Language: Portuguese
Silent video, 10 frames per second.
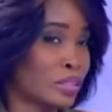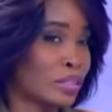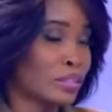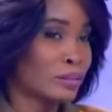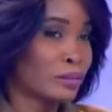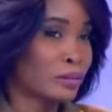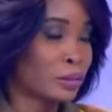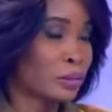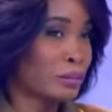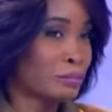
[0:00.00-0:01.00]
estou eh,
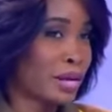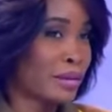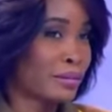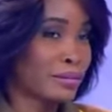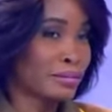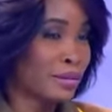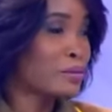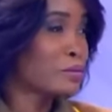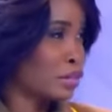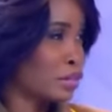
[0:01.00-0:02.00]
lembrada de vários
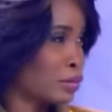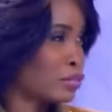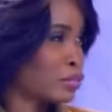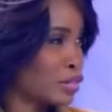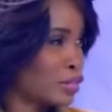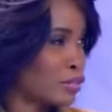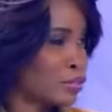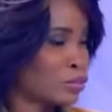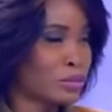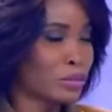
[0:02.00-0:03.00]
elementos que já se
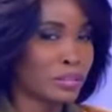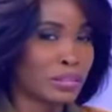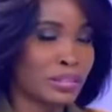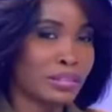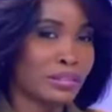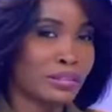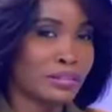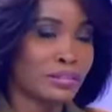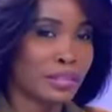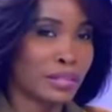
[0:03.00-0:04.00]
discutiu aqui,
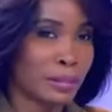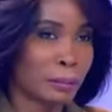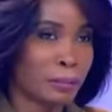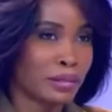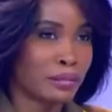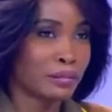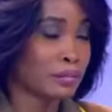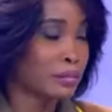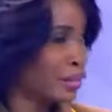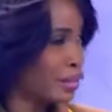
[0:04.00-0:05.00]
designadamente de
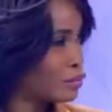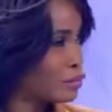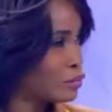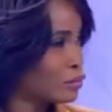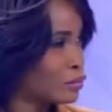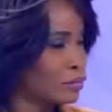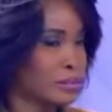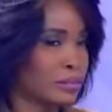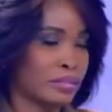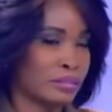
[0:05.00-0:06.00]
redes
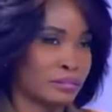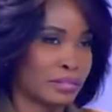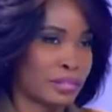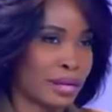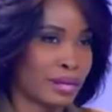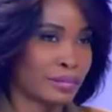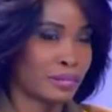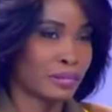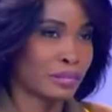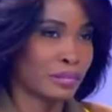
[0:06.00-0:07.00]
identificadas, que
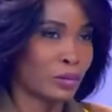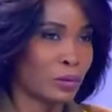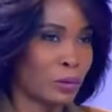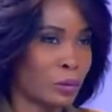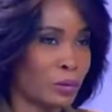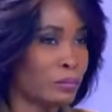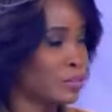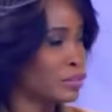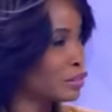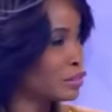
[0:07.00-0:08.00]
inclui bastantes
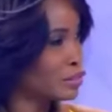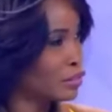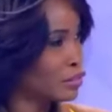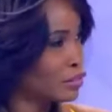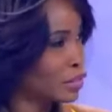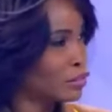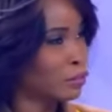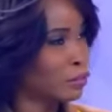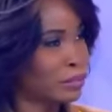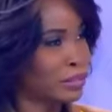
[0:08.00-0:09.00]
estrangeiros na
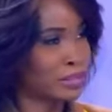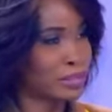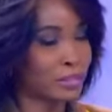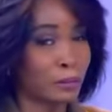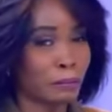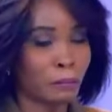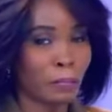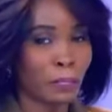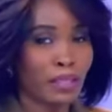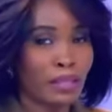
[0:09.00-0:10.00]
mobilização,
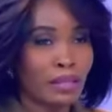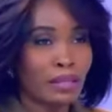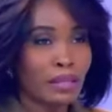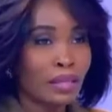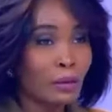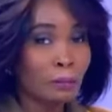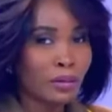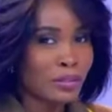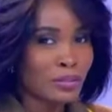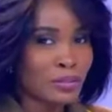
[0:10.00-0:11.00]
eu penso
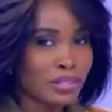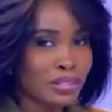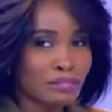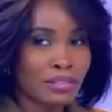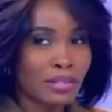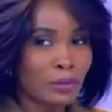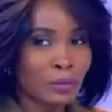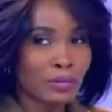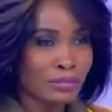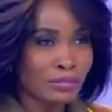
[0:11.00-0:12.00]
que devia, inclusive,
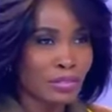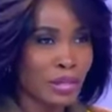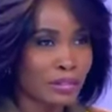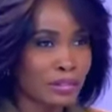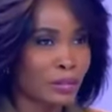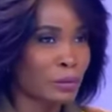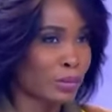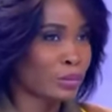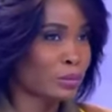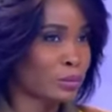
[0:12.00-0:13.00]
já ser um
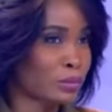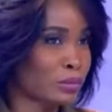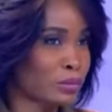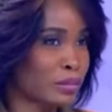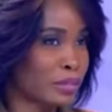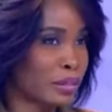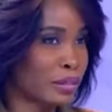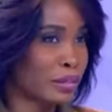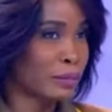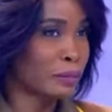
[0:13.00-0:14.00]
assunto
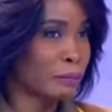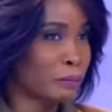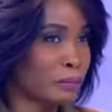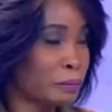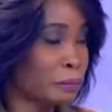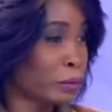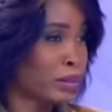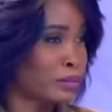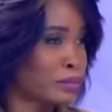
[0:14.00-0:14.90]
uh, diplomático,